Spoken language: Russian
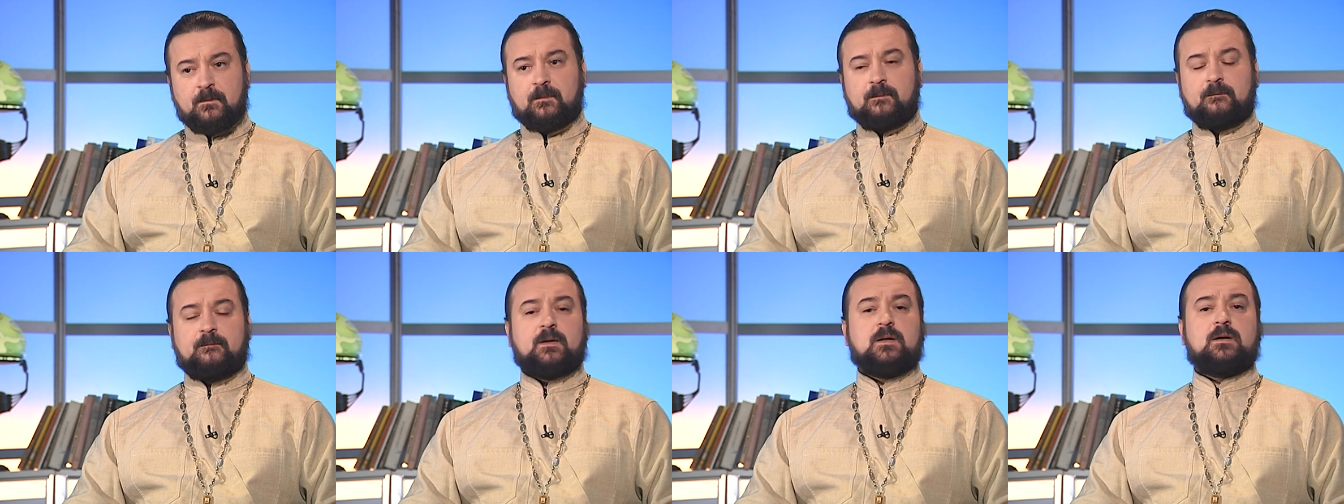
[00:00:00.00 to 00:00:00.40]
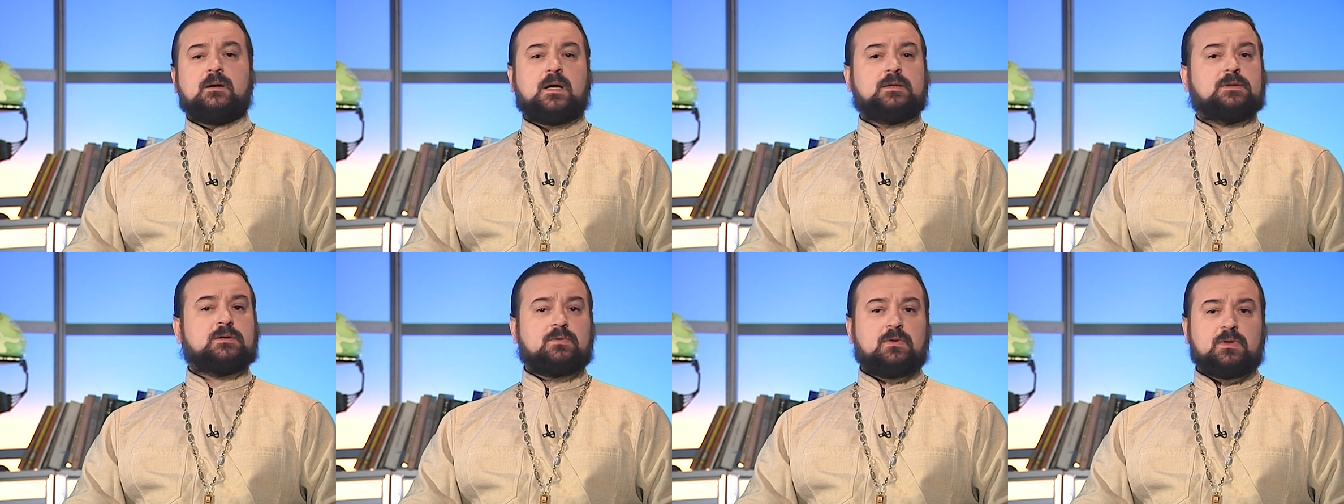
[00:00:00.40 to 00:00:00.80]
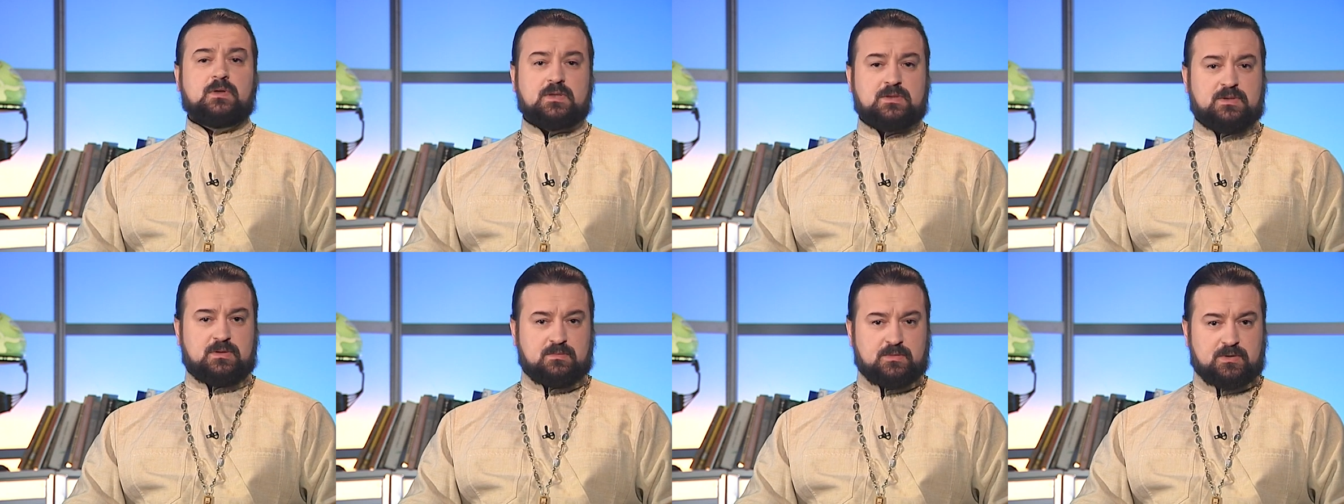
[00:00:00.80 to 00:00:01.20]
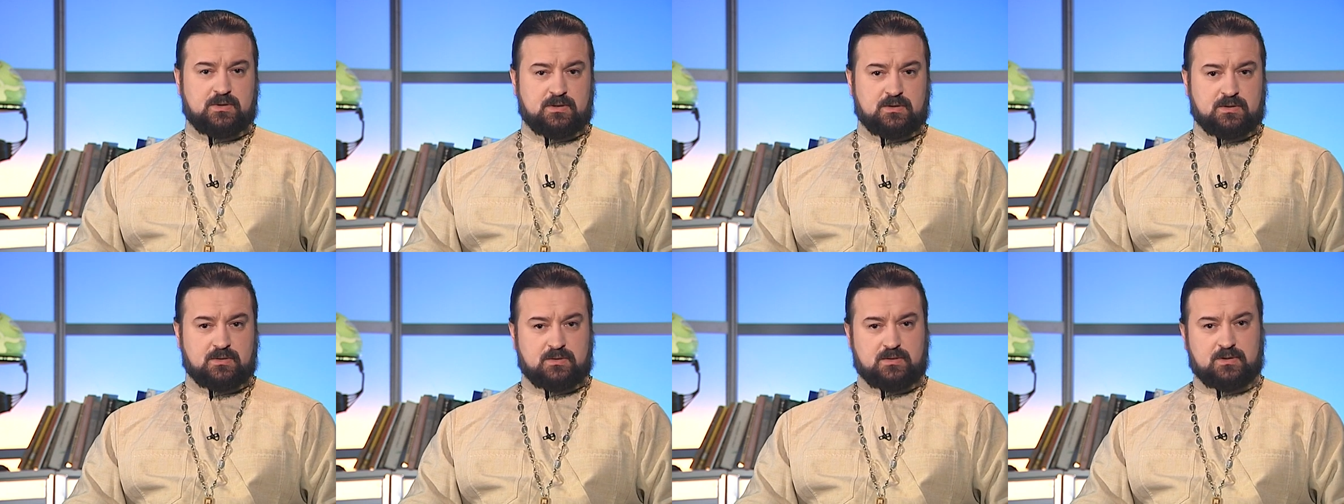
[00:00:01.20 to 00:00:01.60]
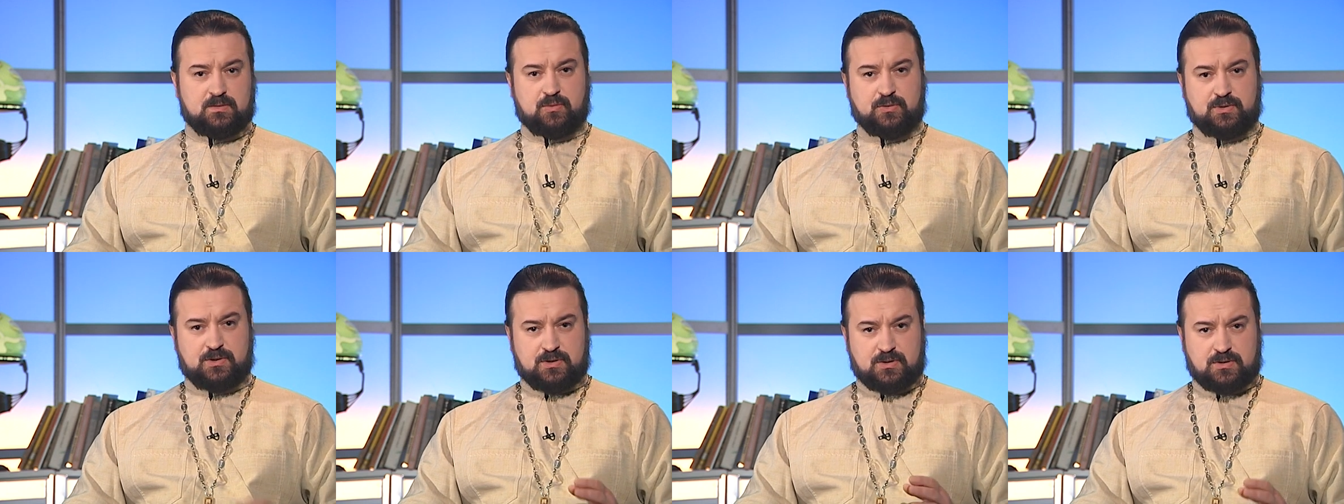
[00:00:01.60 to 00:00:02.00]
Награды только земные. Ты
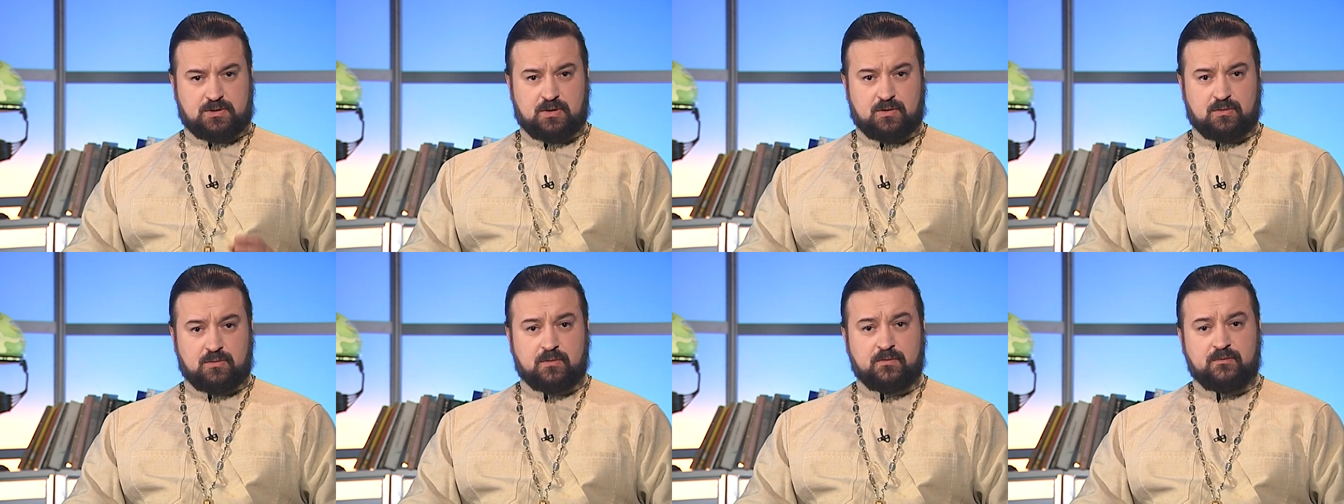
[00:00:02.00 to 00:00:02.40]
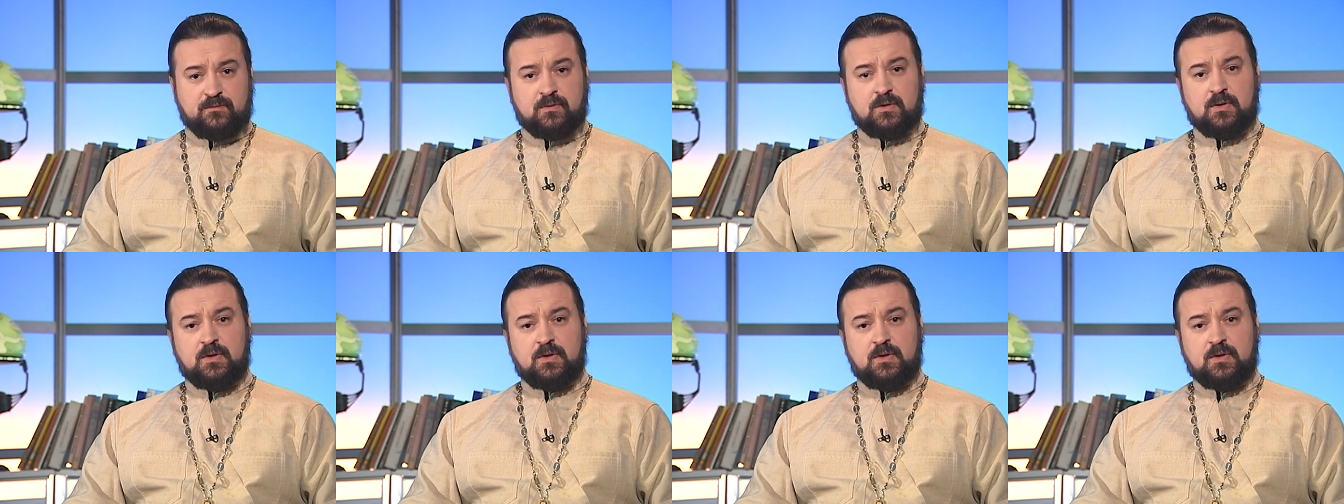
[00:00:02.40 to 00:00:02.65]
будешь здоров,